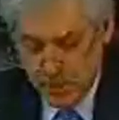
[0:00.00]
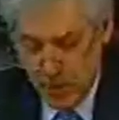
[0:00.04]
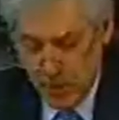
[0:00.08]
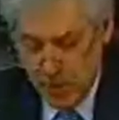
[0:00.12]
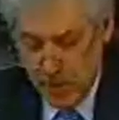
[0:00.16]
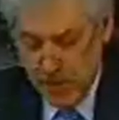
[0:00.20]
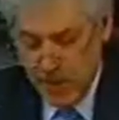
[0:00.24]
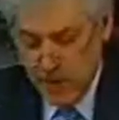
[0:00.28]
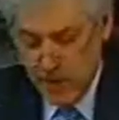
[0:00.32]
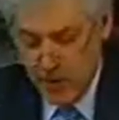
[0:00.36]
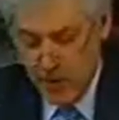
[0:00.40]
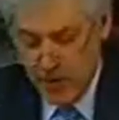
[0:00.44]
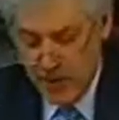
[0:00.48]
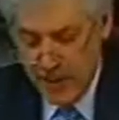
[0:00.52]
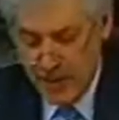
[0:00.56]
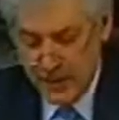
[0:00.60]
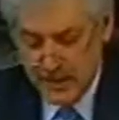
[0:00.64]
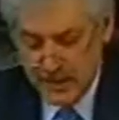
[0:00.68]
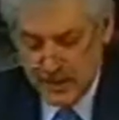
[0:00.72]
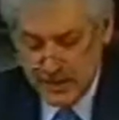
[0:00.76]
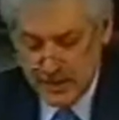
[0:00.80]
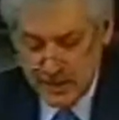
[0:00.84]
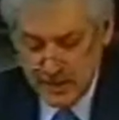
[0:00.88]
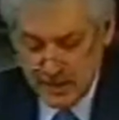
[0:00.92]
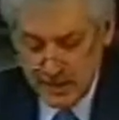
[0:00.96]

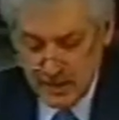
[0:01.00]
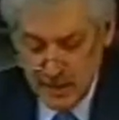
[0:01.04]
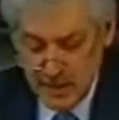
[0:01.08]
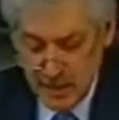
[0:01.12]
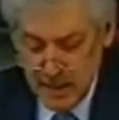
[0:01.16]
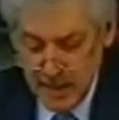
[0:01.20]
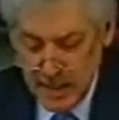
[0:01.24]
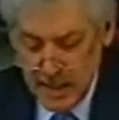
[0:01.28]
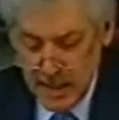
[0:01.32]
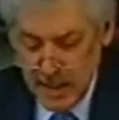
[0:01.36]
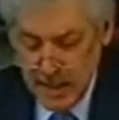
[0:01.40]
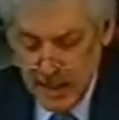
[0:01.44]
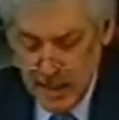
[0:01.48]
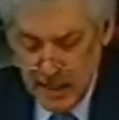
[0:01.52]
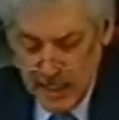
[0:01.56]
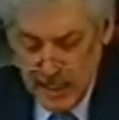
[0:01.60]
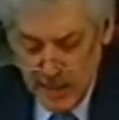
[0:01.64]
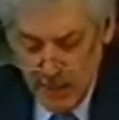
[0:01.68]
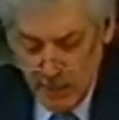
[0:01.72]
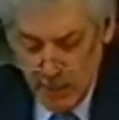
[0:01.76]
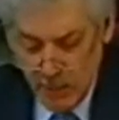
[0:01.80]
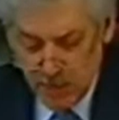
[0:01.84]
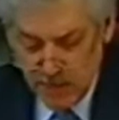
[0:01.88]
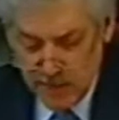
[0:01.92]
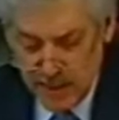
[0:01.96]
pobladores
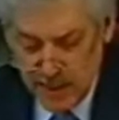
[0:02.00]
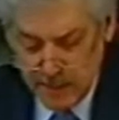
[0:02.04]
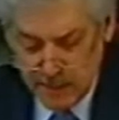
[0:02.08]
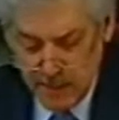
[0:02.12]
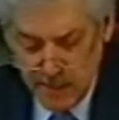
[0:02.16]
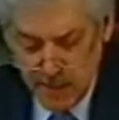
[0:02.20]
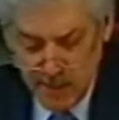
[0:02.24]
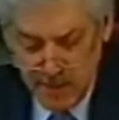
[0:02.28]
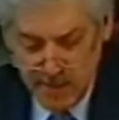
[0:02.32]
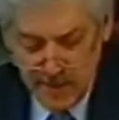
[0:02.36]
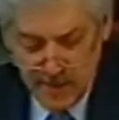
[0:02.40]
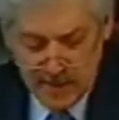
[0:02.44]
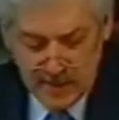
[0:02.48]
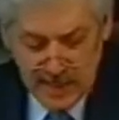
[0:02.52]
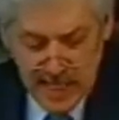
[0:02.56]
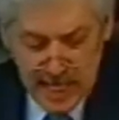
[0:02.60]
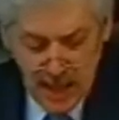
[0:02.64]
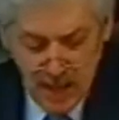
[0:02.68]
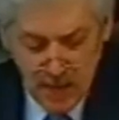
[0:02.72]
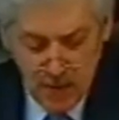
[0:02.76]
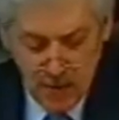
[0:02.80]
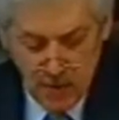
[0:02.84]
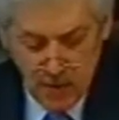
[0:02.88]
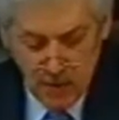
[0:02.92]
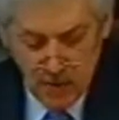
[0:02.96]
hemos
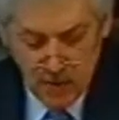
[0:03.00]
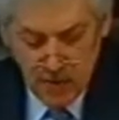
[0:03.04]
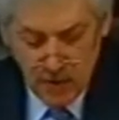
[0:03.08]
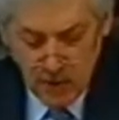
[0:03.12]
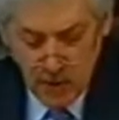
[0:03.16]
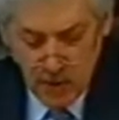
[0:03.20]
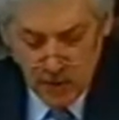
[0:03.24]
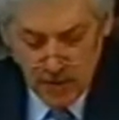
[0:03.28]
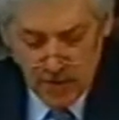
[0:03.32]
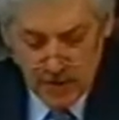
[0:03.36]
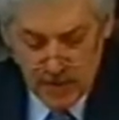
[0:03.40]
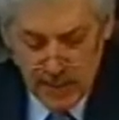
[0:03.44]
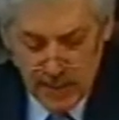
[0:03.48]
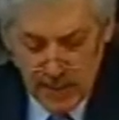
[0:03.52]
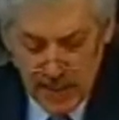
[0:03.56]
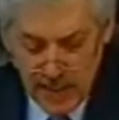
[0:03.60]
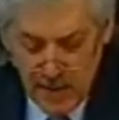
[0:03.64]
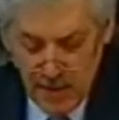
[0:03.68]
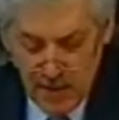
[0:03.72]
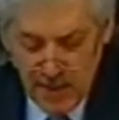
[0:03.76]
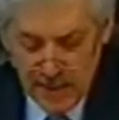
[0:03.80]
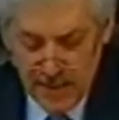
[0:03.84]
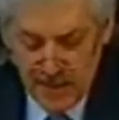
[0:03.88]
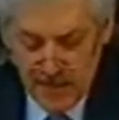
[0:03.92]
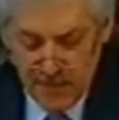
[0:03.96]
experimentado los
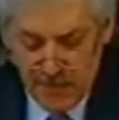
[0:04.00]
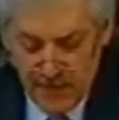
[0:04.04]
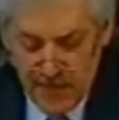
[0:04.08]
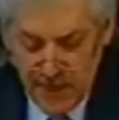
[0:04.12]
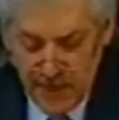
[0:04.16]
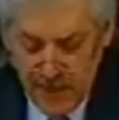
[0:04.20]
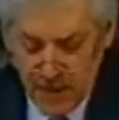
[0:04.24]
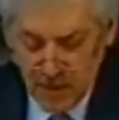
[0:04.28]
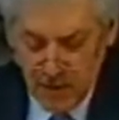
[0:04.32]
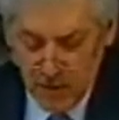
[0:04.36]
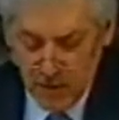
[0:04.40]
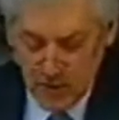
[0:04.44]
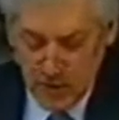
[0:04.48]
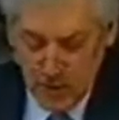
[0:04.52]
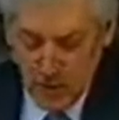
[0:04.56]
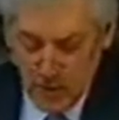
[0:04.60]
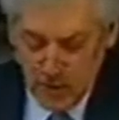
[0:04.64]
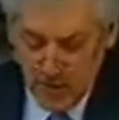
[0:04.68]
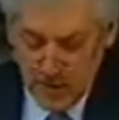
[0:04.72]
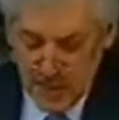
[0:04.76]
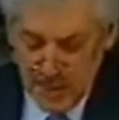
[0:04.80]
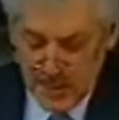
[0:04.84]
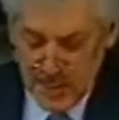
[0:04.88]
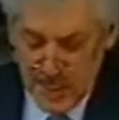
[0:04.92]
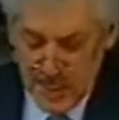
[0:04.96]
terribles efectos de
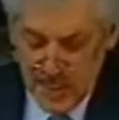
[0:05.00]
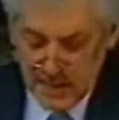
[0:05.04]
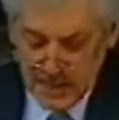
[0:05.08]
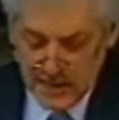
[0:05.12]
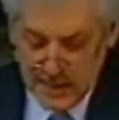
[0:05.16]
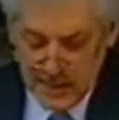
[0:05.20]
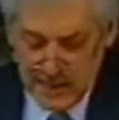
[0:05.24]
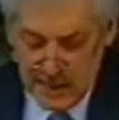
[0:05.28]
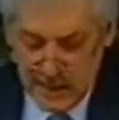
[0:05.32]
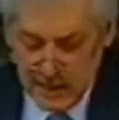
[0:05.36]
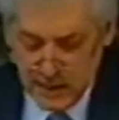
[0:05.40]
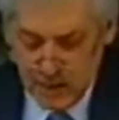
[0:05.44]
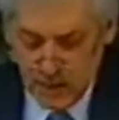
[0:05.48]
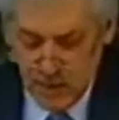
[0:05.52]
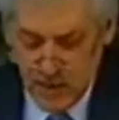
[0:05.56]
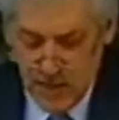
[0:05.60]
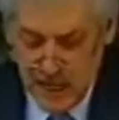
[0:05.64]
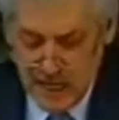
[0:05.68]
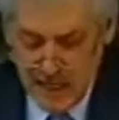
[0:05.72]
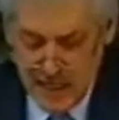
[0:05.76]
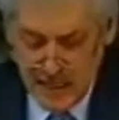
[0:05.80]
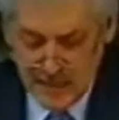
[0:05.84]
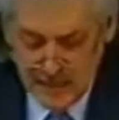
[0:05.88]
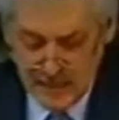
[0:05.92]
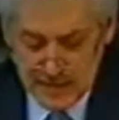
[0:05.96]
los desastres
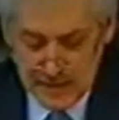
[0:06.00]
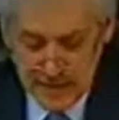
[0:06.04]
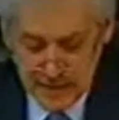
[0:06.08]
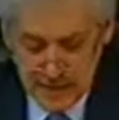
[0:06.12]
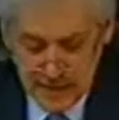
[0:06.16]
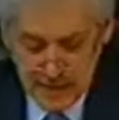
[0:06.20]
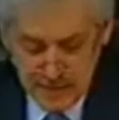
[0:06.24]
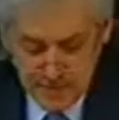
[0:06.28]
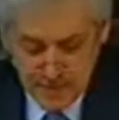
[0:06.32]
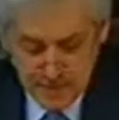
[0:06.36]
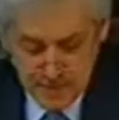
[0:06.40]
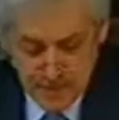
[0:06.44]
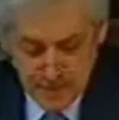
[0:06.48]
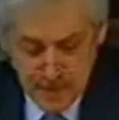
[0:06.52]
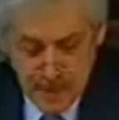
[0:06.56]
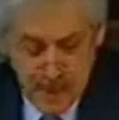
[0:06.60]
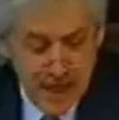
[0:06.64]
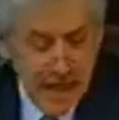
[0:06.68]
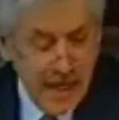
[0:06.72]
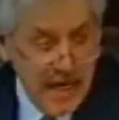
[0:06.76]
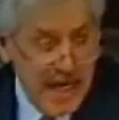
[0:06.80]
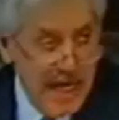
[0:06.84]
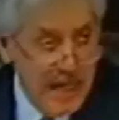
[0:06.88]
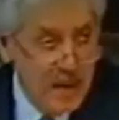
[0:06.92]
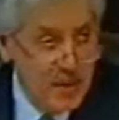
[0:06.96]
naturales
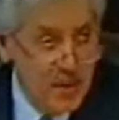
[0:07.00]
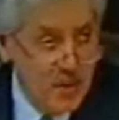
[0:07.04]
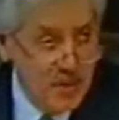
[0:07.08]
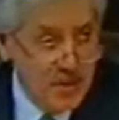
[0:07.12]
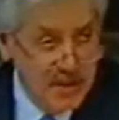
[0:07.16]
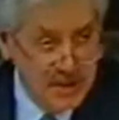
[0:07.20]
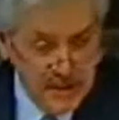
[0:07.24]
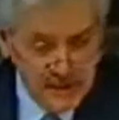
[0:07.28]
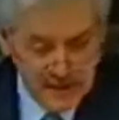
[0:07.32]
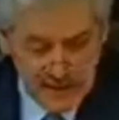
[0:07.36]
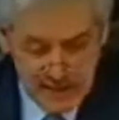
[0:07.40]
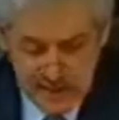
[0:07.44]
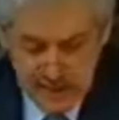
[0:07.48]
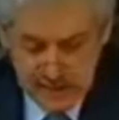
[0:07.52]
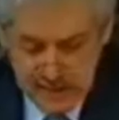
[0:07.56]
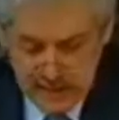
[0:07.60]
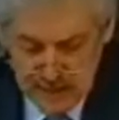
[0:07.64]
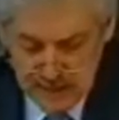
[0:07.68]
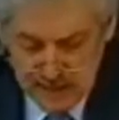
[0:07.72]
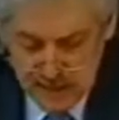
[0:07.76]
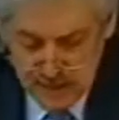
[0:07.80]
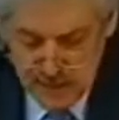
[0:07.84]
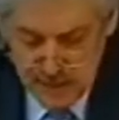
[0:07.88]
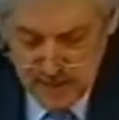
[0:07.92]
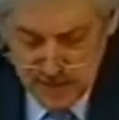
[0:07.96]
en sus
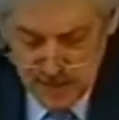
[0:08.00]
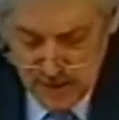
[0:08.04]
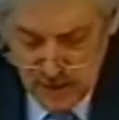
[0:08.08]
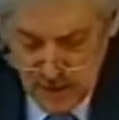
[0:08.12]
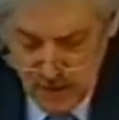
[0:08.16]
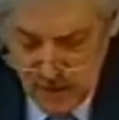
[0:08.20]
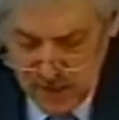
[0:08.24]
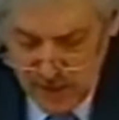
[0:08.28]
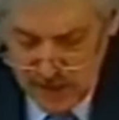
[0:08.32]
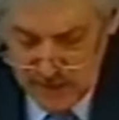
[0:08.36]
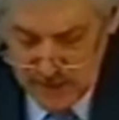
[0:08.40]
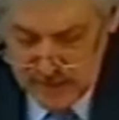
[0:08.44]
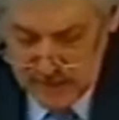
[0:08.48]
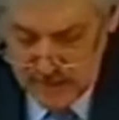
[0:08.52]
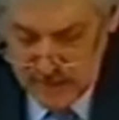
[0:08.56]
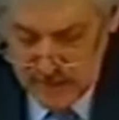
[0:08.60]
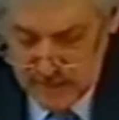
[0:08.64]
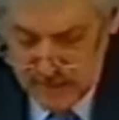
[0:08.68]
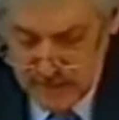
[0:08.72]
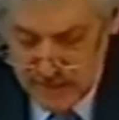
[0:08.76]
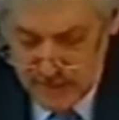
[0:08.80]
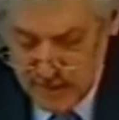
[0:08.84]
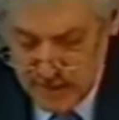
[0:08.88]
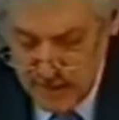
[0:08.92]
distintas dimensiones